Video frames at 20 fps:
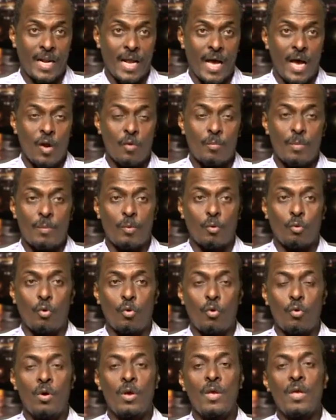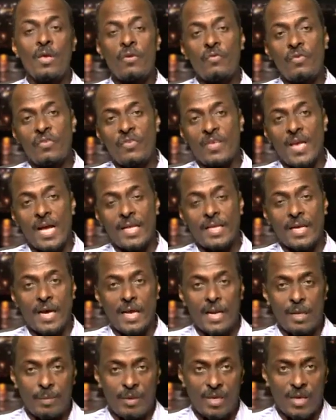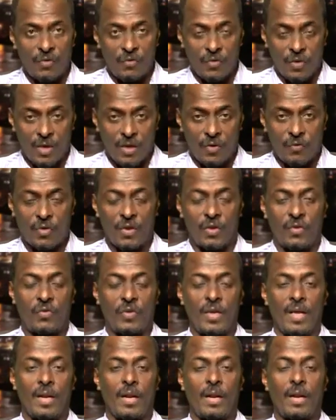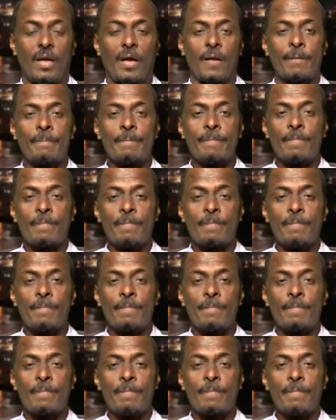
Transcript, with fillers: الان هم بيقولوا في زياده عالميه في في سعر